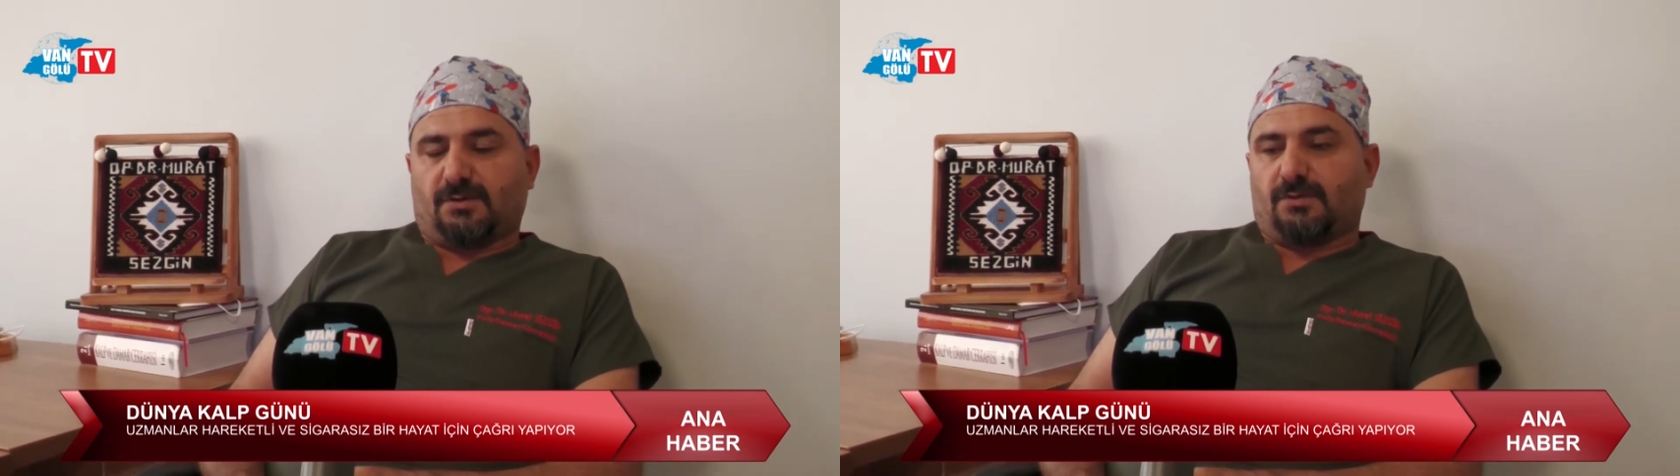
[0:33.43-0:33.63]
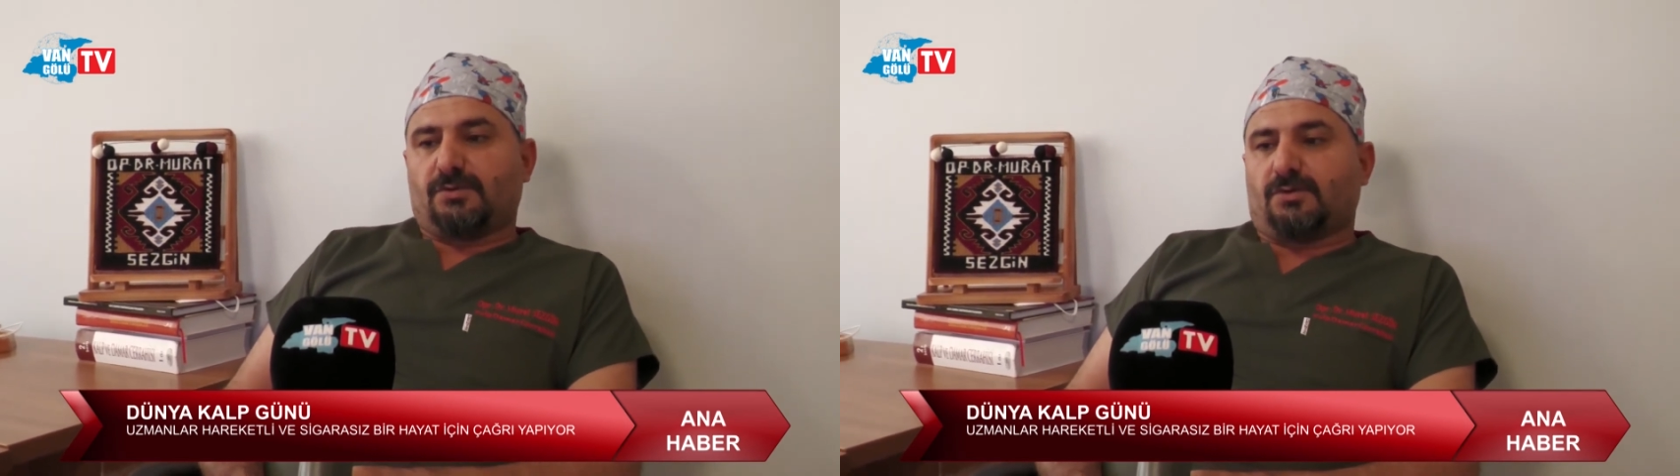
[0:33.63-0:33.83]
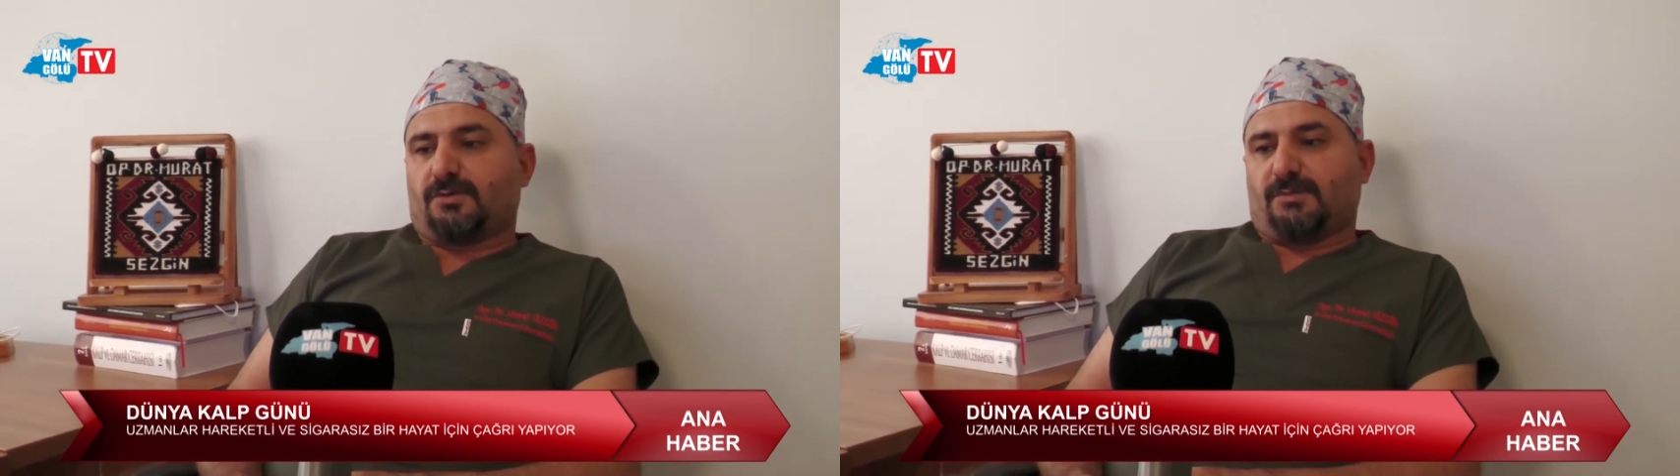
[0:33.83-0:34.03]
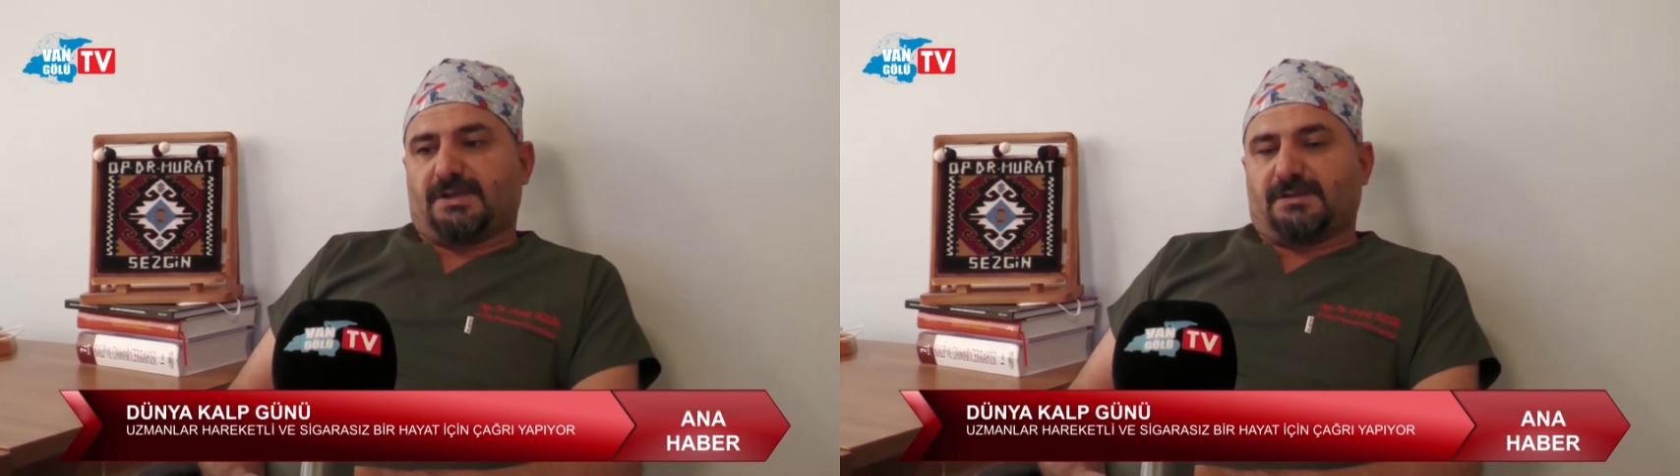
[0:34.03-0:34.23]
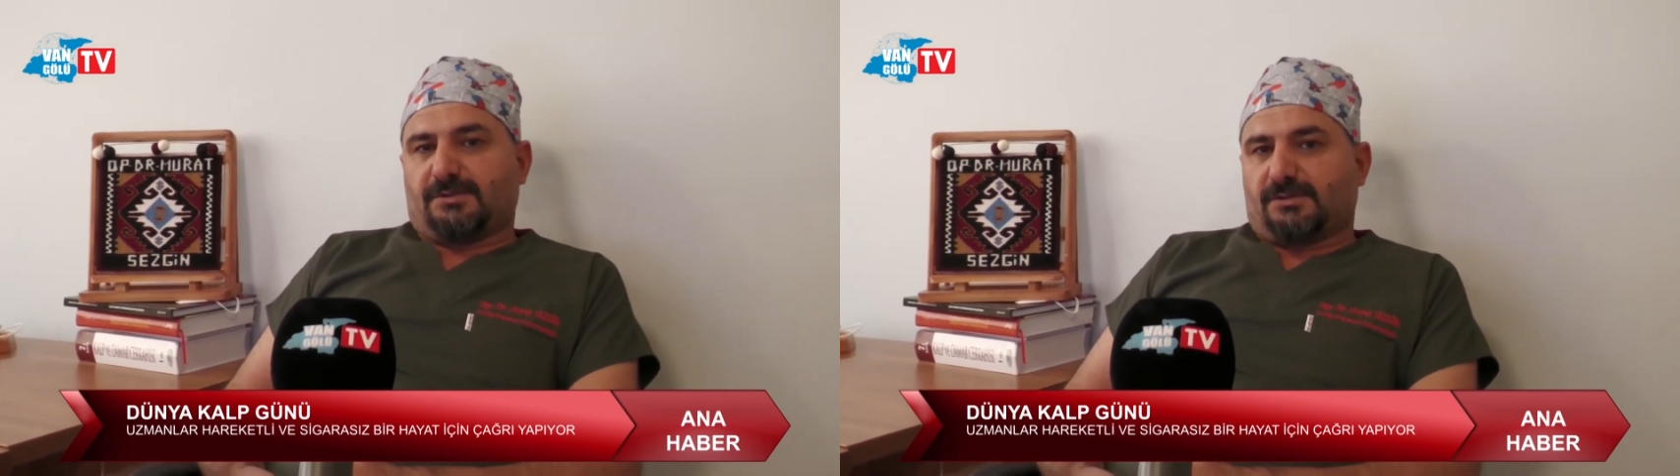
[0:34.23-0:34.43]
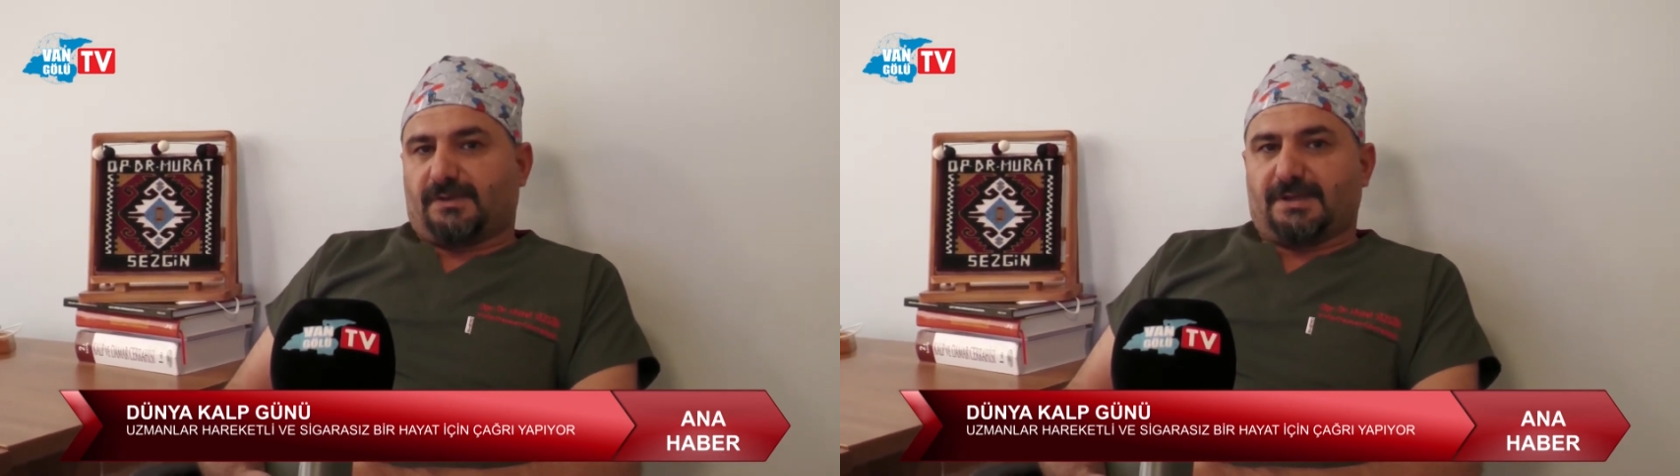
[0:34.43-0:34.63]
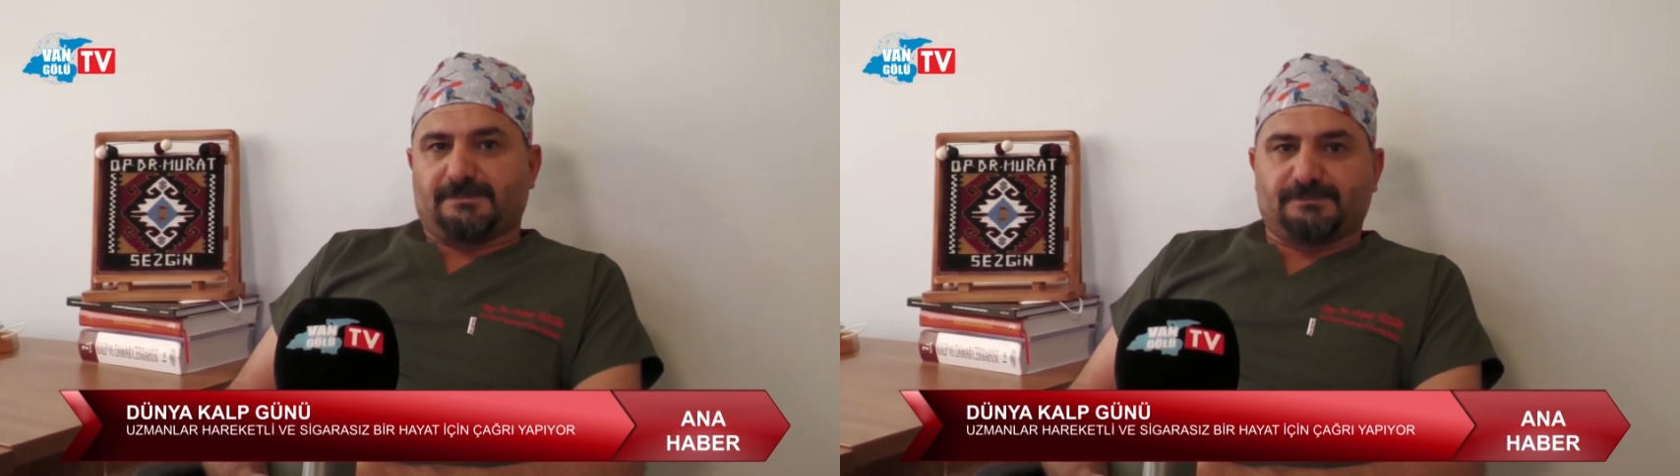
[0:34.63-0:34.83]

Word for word: Onu yormayalım lütfen.